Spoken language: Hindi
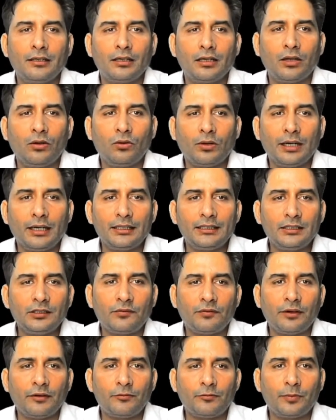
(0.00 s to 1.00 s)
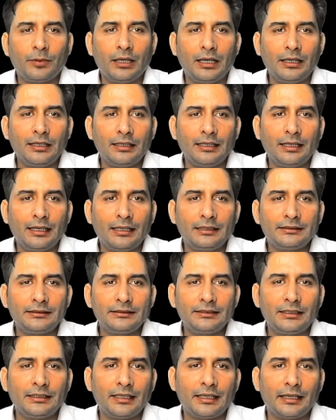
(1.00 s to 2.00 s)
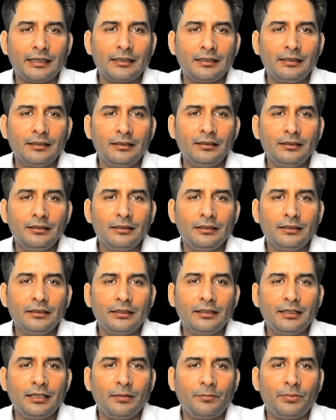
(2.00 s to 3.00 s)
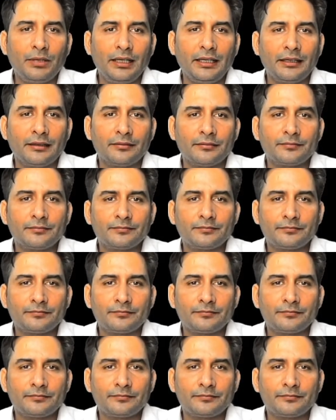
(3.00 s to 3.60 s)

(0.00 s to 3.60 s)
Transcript: नाउ लुक एट दिस फिफ्थ पार्ट एक्स इज अ ट्रैंगल इन अ प्लेन